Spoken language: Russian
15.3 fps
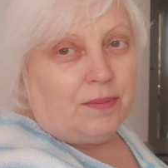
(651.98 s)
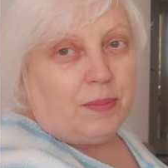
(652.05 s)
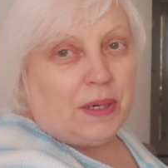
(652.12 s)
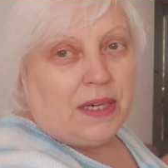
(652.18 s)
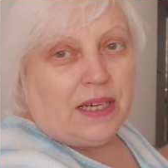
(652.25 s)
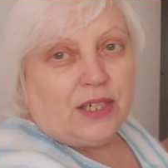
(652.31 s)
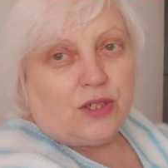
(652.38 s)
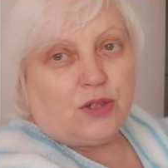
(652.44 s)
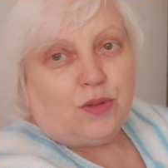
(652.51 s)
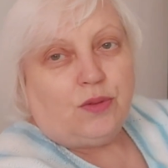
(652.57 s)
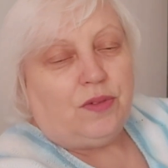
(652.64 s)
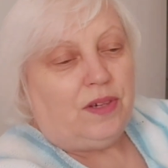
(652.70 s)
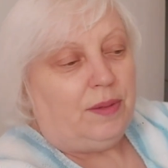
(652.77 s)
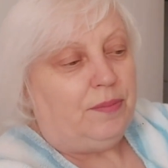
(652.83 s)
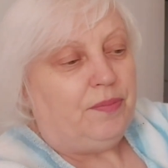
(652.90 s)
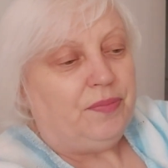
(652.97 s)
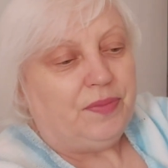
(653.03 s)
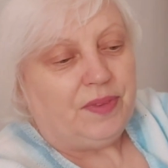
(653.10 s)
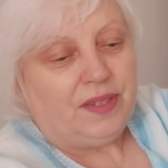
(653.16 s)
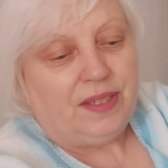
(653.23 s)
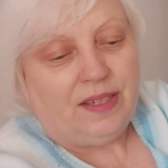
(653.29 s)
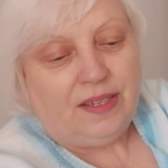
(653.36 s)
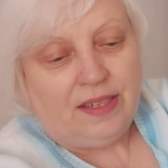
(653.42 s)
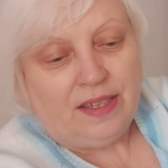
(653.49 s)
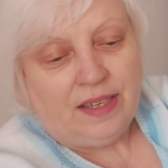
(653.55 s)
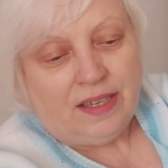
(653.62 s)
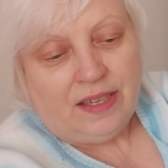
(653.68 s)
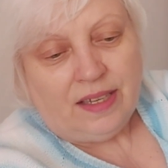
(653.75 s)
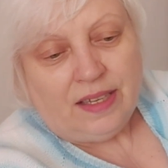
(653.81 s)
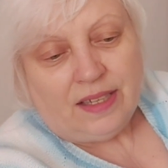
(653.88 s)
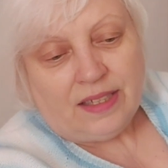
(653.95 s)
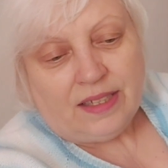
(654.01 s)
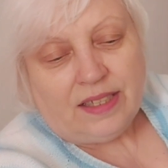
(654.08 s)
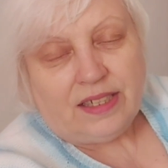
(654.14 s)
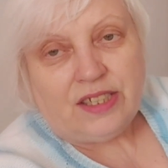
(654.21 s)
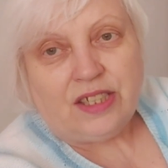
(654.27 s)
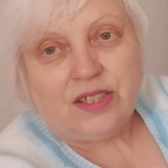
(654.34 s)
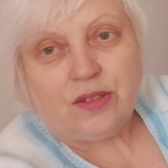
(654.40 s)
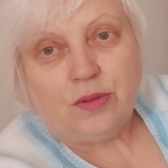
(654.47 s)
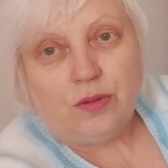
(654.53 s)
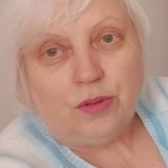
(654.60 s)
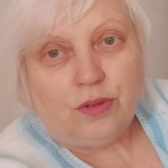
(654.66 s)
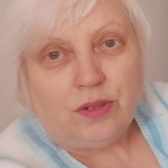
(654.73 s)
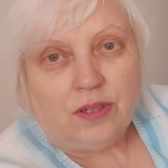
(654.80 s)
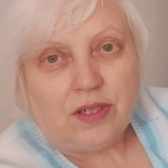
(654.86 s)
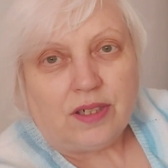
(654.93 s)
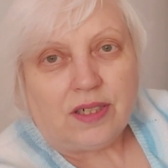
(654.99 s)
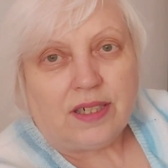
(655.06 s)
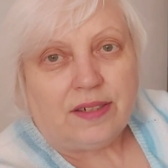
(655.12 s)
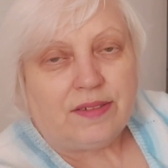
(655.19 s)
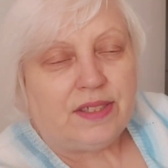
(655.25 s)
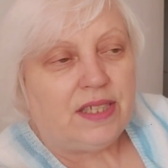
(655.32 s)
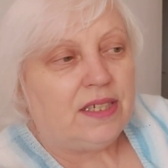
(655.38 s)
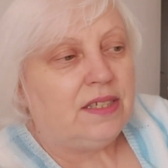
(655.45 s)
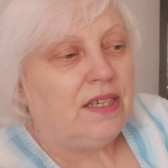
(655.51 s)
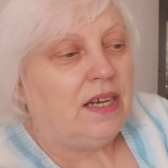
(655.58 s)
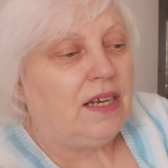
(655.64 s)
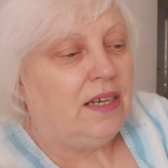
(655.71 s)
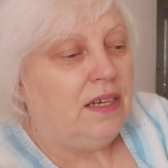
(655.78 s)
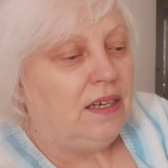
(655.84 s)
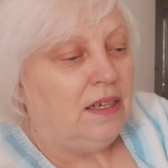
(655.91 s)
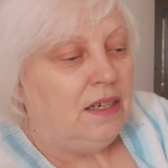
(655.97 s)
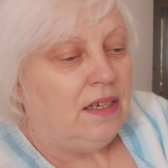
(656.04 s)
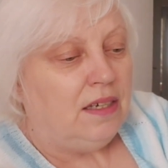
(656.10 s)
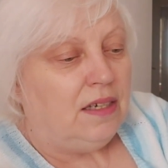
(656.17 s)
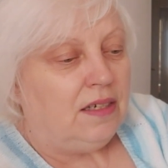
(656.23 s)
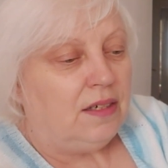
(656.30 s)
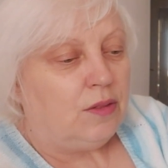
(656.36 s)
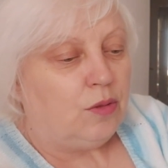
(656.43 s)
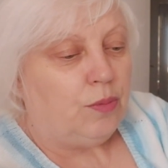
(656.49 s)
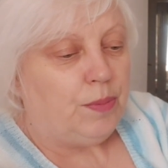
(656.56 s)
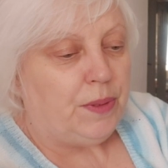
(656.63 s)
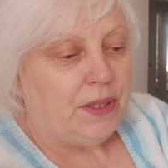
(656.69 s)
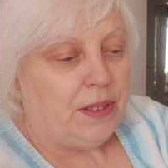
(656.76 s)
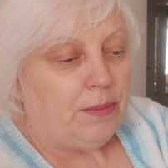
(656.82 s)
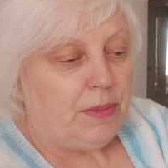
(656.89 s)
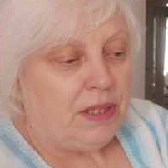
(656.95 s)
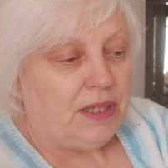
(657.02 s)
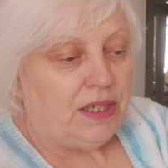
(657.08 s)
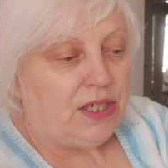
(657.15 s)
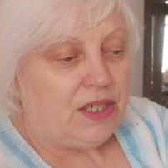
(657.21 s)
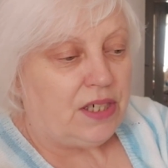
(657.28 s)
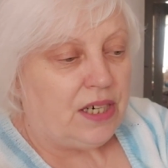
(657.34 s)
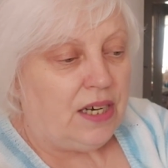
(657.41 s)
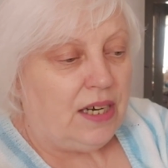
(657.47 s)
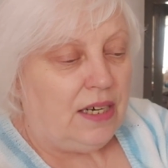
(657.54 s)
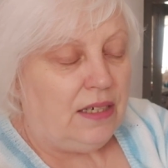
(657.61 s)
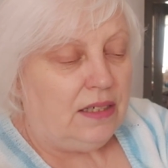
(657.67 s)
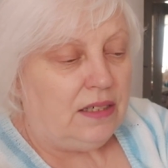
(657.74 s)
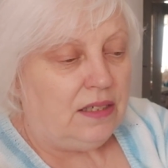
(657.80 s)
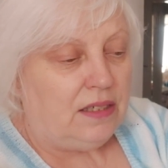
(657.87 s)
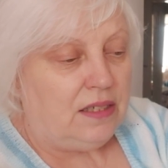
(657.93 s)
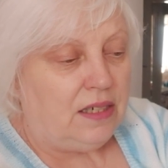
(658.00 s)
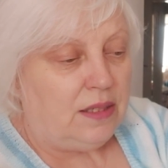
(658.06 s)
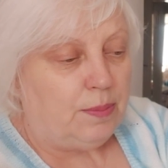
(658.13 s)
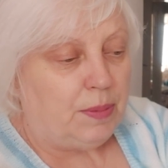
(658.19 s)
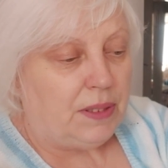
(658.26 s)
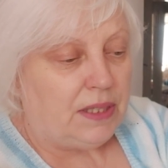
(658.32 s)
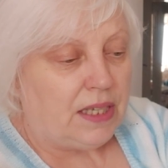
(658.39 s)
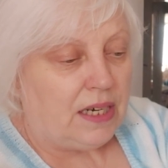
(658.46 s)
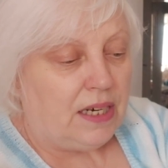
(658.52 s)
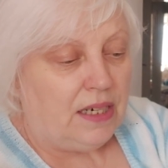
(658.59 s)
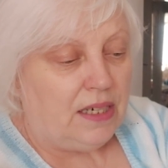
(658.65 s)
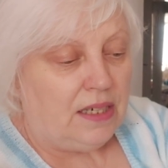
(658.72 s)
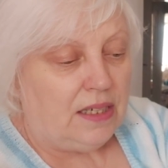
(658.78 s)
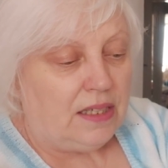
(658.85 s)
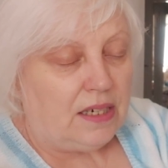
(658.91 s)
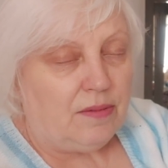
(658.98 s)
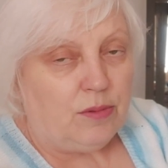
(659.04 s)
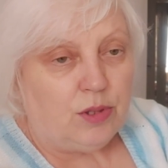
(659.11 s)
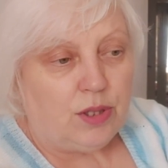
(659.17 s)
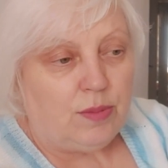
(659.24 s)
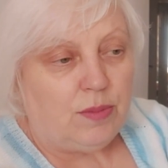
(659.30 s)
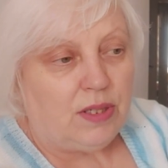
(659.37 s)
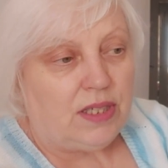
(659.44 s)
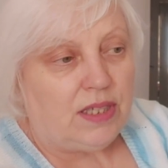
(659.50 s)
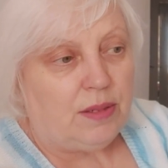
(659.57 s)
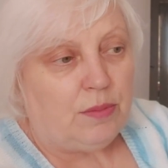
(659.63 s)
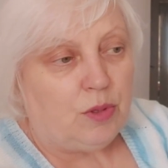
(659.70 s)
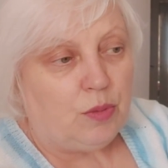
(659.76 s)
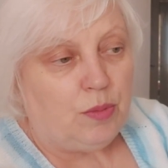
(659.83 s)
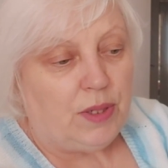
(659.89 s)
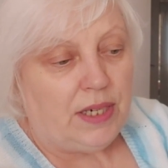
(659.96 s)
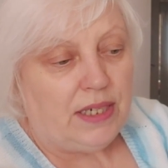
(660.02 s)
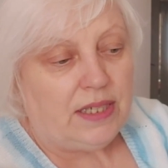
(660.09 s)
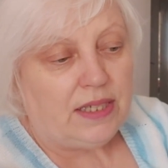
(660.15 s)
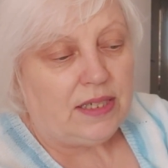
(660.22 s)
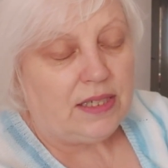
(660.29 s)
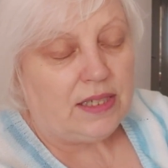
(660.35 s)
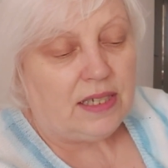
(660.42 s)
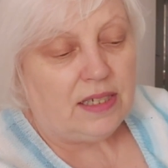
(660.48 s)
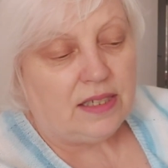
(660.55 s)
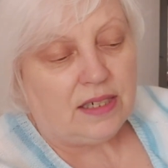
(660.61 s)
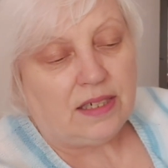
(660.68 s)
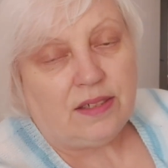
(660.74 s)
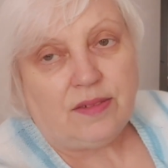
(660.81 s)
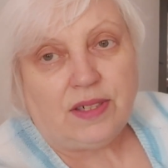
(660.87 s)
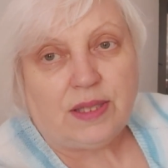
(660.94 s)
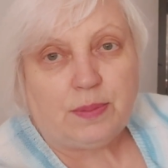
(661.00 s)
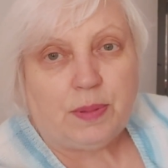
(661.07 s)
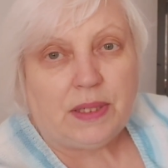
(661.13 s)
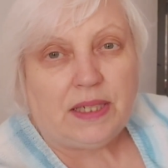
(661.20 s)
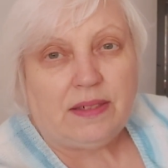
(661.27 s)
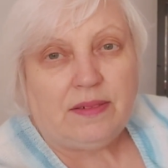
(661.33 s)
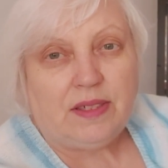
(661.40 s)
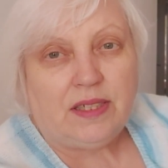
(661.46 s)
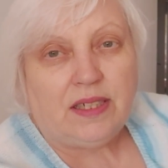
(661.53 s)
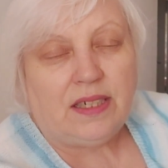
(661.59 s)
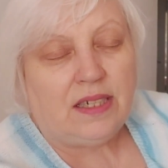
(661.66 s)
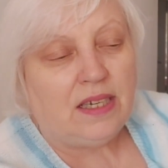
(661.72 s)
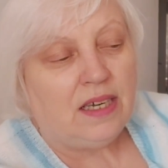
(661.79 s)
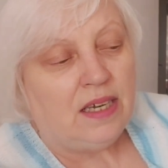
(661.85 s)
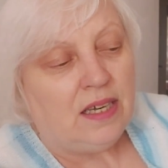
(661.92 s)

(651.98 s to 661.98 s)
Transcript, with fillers: Покажу вам. Значит, ну, как всегда, э, купила молочка. Здесь полтора литра, 87 рублей со скидкой 2,5%.